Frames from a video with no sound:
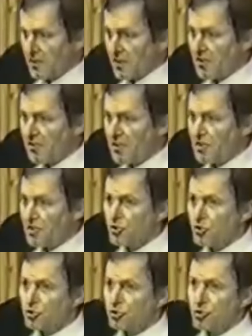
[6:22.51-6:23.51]
Это
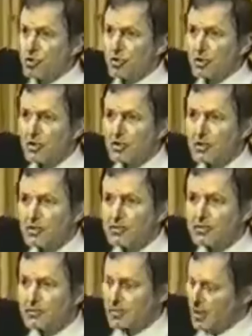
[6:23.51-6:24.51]
вихревые структуры.
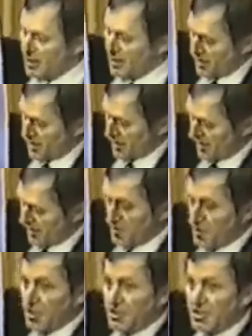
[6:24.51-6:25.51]

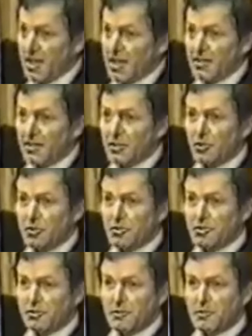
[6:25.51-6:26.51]
Из ядра
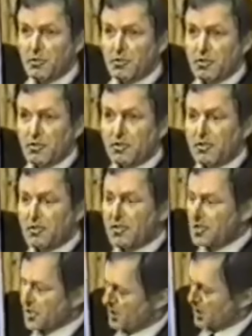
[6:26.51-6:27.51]
исходит
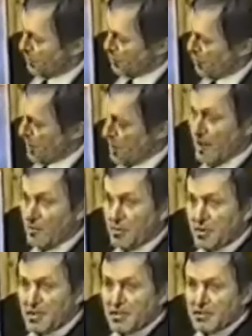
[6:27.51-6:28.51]
информационно-энергетический
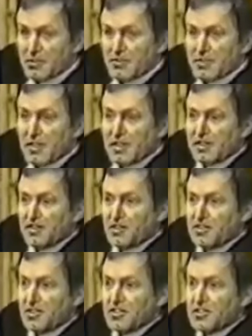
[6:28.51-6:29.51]
поток, пронизывает все
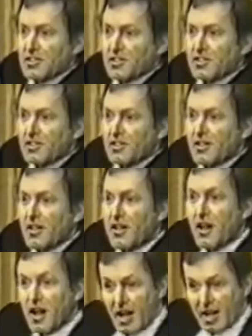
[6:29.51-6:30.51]
галактические
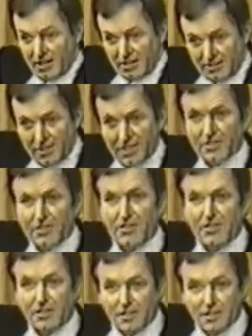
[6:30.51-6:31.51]
слои, а
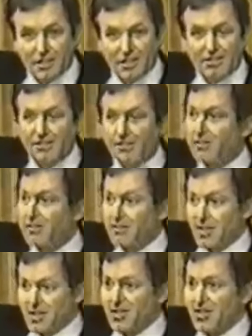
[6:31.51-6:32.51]
наша, галакти...
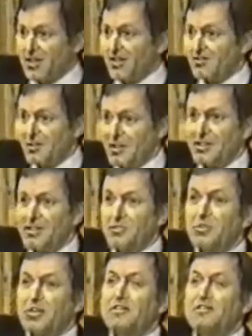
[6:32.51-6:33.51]
Э, наша
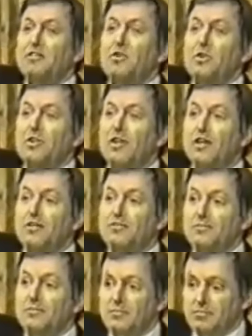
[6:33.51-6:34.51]
Вселенная
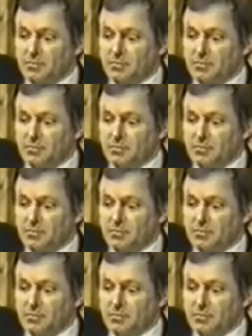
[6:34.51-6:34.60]
многослойная.